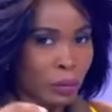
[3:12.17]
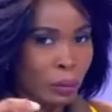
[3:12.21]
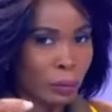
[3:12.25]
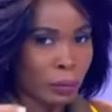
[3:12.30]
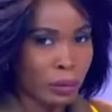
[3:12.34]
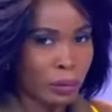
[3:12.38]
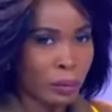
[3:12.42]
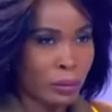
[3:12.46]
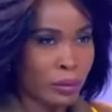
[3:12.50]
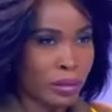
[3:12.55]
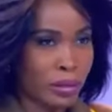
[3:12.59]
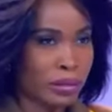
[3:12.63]

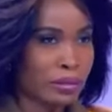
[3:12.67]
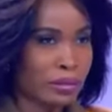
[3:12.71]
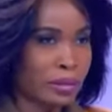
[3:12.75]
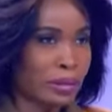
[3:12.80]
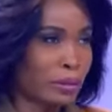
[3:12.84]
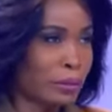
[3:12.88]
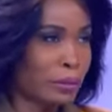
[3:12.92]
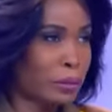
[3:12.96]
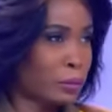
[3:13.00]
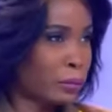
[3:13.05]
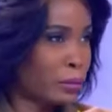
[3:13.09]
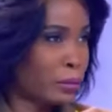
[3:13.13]
carteira,
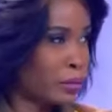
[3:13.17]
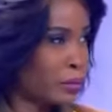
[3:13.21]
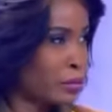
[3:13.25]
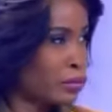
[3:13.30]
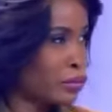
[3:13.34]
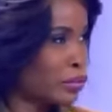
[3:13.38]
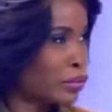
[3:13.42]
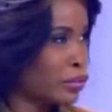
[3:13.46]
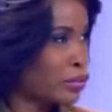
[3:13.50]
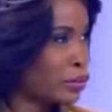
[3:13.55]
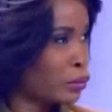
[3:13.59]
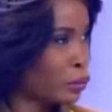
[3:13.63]
roubaram giro,
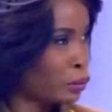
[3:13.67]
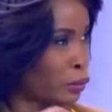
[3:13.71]
roubaram.